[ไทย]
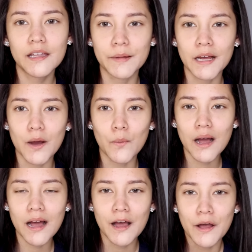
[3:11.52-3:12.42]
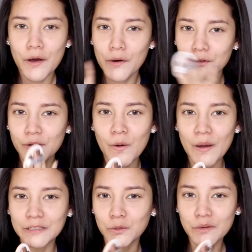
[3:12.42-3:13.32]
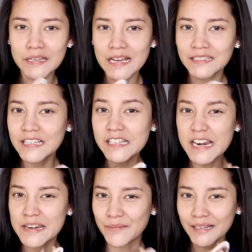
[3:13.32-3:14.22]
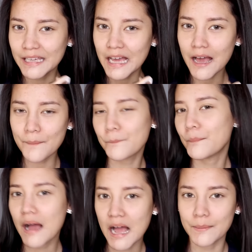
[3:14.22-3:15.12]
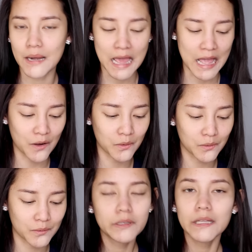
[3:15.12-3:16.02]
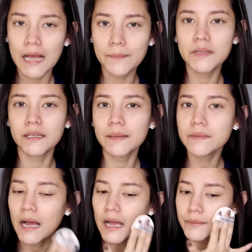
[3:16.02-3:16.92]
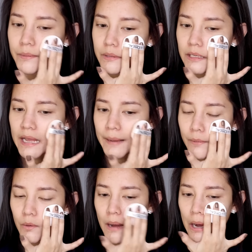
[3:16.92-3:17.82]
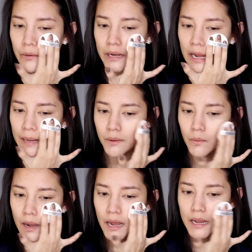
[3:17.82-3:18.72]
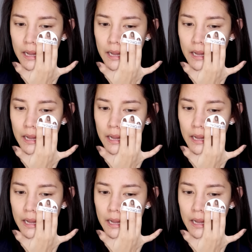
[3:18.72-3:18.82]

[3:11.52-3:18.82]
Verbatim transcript: ห็นไหมคะว่ารอยตรงเนี้ยที่เด่นเมื่อกี้หายไปแล้วที่แท็บเนี่ยแก้มอยากให้เพื่อนๆแท็บเบาๆนะคะ เพราะว่า